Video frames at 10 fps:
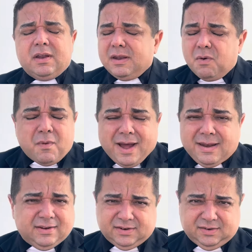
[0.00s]
Não há
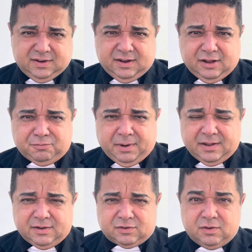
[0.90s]
necessidade para
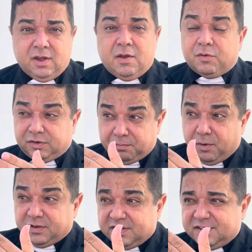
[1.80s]
isso. Você
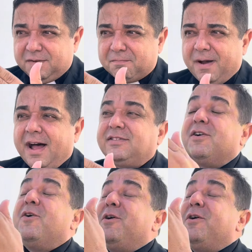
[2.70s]
pode ser simpática, oi,